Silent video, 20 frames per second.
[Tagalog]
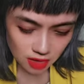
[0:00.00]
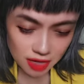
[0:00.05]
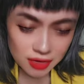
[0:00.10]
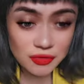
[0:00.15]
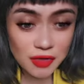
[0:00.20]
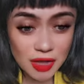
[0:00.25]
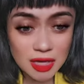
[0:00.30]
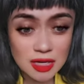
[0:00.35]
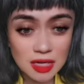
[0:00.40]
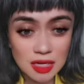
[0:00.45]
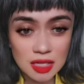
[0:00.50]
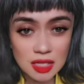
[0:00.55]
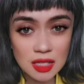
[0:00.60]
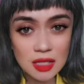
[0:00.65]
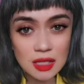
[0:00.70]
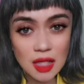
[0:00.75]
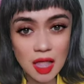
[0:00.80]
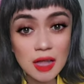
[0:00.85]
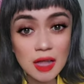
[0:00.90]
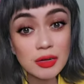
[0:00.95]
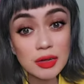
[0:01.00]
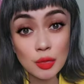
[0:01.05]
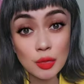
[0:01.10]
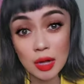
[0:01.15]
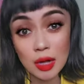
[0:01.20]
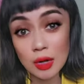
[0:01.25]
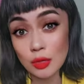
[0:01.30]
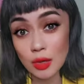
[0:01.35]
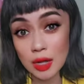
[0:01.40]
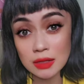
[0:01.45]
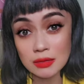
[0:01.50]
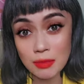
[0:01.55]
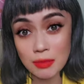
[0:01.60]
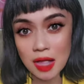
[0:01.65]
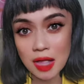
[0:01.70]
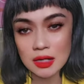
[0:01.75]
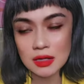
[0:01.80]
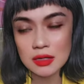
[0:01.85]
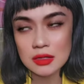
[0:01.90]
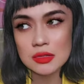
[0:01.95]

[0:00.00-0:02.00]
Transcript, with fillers: And finally, I really want a white bag.